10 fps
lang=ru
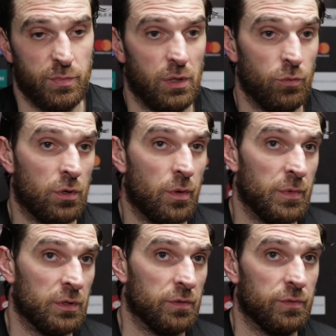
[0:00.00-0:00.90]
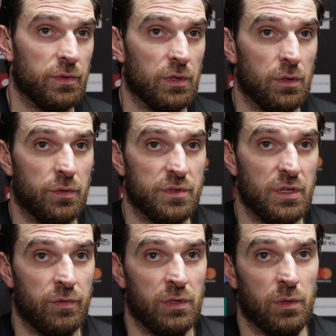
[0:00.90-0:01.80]
было много моментов, э,
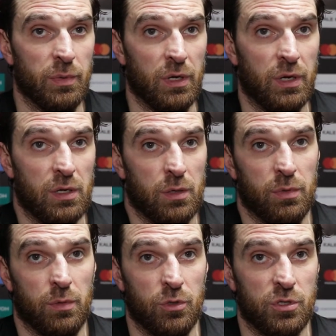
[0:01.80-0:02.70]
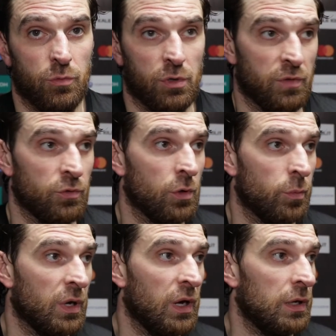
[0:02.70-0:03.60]
сами видели по игре, как бы очень многие в ноль
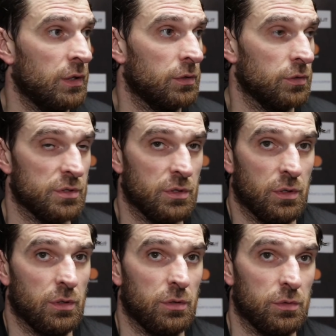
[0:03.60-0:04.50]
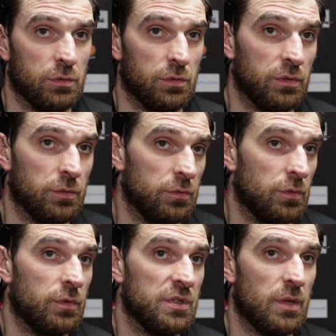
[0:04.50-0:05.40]
убегали, то есть, и, ну,
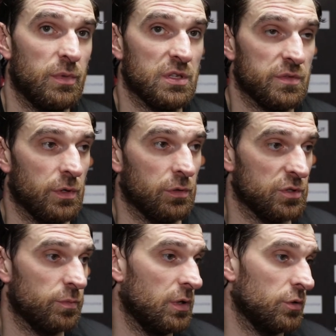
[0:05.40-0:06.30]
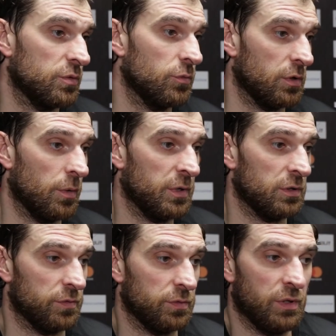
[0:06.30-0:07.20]
не забили свое. То есть, были очень много
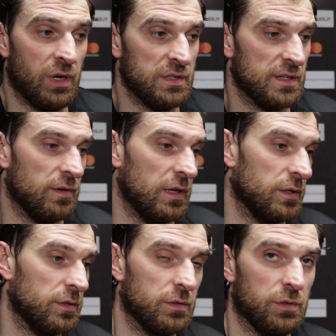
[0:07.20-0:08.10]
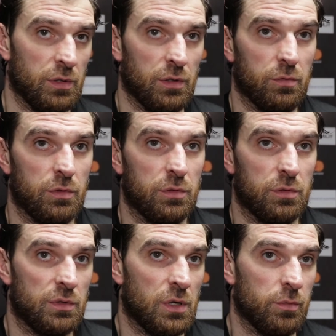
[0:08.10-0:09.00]
моментов, не реализовали, и вот,
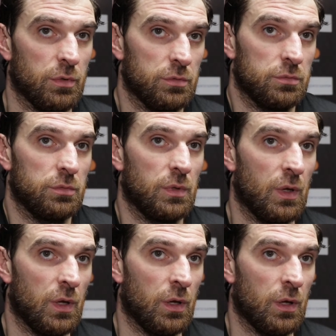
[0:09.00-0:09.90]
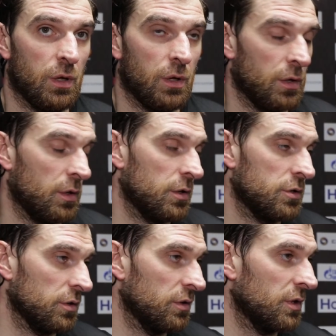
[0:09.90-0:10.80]
как бы,
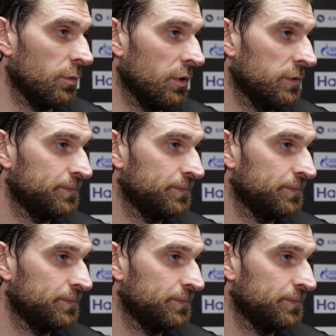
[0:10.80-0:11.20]
счет на табло.